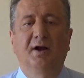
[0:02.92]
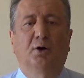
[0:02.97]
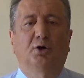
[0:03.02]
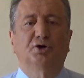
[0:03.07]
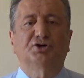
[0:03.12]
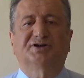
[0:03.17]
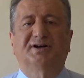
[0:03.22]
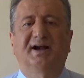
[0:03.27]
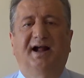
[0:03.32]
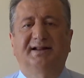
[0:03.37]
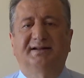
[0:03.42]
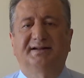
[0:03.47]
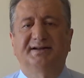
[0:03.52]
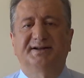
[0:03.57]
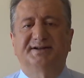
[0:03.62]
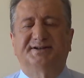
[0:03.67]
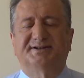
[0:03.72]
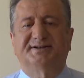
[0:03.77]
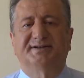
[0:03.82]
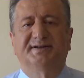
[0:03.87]
Hoş
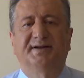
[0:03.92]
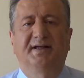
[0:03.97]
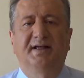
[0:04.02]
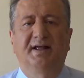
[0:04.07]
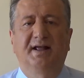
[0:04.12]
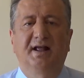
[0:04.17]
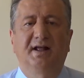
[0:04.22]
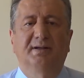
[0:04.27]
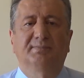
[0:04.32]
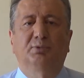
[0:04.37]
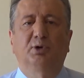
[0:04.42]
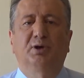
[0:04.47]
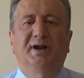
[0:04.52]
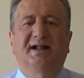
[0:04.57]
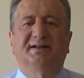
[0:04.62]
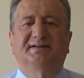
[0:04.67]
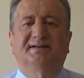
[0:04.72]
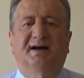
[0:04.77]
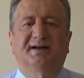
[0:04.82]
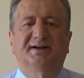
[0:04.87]
geldiniz.
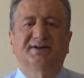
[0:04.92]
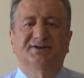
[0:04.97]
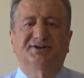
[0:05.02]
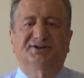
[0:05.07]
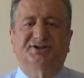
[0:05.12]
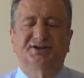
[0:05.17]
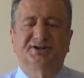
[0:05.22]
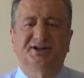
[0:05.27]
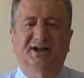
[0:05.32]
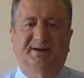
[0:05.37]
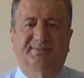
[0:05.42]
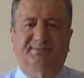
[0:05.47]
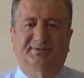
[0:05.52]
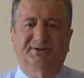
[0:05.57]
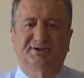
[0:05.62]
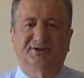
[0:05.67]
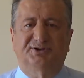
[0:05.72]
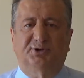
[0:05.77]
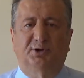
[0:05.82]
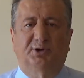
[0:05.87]
Bülent Arınç'ın
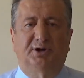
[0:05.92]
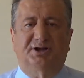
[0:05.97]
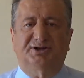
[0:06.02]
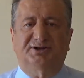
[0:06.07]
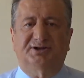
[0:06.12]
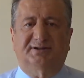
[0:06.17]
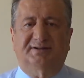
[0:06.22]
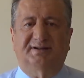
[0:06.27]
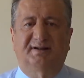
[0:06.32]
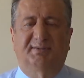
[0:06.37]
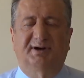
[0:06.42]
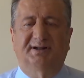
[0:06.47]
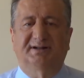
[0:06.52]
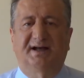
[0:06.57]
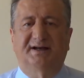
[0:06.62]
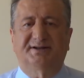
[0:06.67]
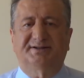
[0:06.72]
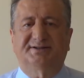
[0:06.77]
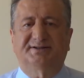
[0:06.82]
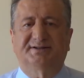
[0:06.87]
yaptığı son
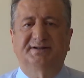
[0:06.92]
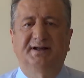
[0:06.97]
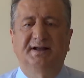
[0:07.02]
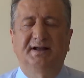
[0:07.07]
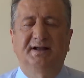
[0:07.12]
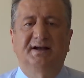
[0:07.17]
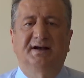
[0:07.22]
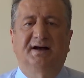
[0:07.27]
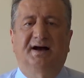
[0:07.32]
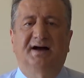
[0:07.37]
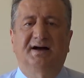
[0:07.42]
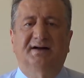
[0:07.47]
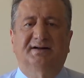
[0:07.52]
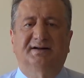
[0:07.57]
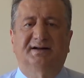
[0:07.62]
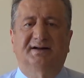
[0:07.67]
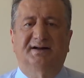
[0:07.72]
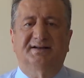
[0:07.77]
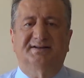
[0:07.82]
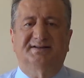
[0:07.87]
açıklamalar
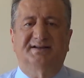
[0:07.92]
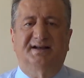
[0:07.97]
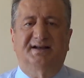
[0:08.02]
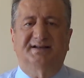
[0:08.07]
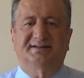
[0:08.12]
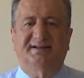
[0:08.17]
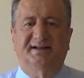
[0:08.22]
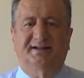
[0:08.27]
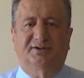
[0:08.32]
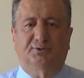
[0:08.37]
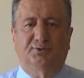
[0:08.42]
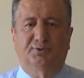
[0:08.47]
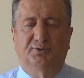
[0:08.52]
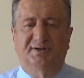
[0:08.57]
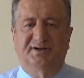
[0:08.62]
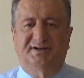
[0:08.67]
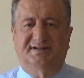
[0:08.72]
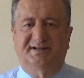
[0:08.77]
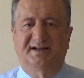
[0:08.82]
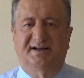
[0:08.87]
Ankara siyaset
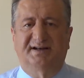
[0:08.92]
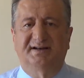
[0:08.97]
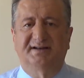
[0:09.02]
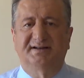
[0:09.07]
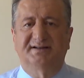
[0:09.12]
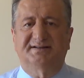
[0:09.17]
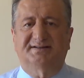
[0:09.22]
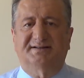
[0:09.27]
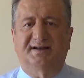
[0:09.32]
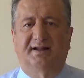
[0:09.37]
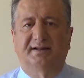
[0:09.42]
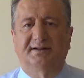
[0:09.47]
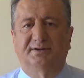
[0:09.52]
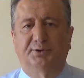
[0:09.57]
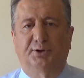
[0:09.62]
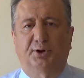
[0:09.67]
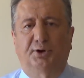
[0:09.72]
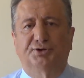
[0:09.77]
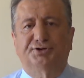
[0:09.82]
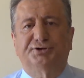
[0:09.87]
kulislerini
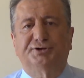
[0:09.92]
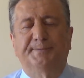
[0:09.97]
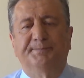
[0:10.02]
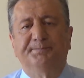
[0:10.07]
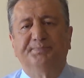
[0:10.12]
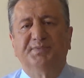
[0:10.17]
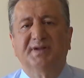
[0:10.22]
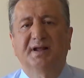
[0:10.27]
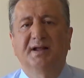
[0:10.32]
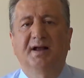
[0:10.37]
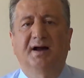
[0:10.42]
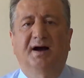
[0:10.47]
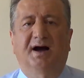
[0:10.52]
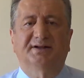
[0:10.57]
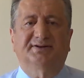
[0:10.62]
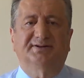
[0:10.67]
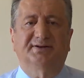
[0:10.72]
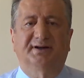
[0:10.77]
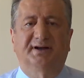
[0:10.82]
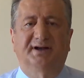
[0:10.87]
sallıyor.
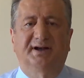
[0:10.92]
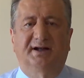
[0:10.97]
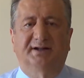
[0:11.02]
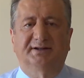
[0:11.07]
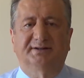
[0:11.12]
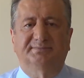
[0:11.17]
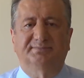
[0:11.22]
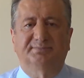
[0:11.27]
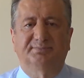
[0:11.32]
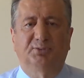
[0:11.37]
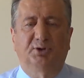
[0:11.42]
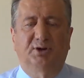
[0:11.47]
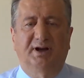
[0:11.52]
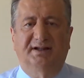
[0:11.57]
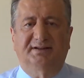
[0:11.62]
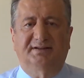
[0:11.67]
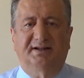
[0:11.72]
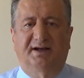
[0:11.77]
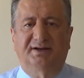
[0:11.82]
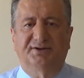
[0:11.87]
Hatırlayalım
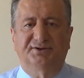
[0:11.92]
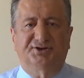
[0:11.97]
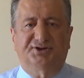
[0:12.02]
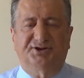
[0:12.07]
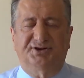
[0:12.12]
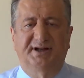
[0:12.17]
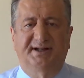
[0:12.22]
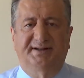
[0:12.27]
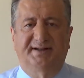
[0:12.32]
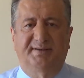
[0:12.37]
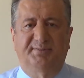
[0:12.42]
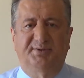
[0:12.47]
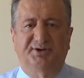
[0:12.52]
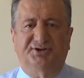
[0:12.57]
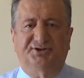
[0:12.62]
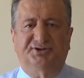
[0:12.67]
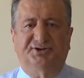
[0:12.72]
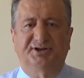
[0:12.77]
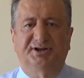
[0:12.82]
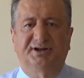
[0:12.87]
Bülent Arınç ne
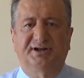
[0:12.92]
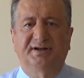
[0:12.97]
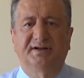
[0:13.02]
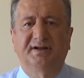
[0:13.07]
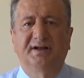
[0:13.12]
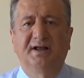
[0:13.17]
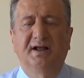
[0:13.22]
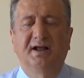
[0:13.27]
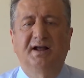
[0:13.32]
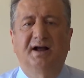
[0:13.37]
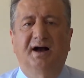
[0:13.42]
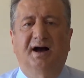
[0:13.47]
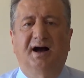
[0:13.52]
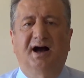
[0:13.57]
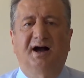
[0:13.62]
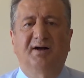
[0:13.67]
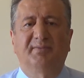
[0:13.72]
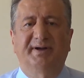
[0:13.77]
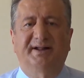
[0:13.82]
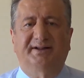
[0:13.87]
demişti?
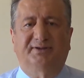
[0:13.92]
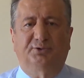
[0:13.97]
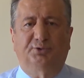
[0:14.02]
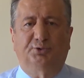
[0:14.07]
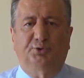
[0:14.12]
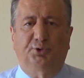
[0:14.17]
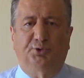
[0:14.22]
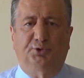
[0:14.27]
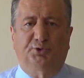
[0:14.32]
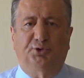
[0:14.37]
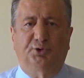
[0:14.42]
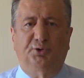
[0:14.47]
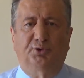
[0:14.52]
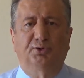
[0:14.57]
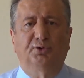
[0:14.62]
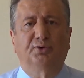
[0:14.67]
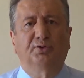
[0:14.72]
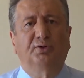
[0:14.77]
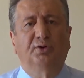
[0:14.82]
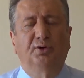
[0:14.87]
Ahmet
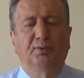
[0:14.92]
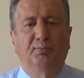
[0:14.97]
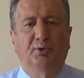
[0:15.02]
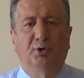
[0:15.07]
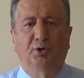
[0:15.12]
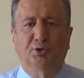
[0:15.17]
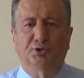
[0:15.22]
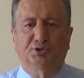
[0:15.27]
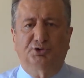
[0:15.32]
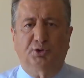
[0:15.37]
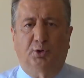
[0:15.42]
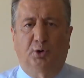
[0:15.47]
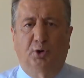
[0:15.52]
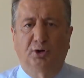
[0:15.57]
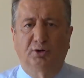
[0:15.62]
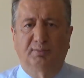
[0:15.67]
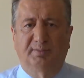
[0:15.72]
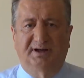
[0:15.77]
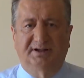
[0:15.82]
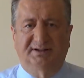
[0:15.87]
Türk'ün bölücü
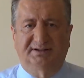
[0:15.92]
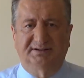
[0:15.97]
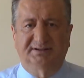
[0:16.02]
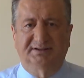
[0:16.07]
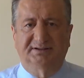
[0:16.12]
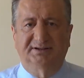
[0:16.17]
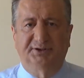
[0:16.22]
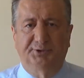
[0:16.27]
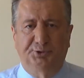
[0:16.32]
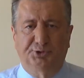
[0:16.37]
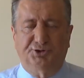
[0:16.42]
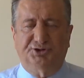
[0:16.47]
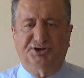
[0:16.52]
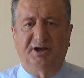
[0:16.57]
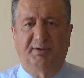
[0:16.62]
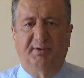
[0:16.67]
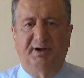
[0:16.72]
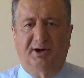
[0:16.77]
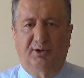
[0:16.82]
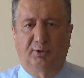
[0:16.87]
olmadığını,
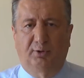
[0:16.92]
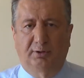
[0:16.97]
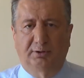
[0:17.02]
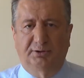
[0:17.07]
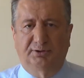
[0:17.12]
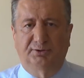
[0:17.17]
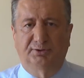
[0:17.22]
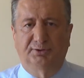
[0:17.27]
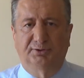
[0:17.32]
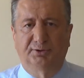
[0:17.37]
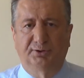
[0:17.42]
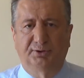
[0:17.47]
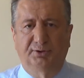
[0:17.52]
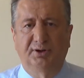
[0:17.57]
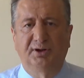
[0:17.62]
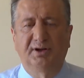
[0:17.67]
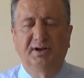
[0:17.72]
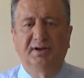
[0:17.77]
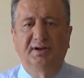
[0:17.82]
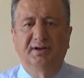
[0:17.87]
yurtsever olduğunu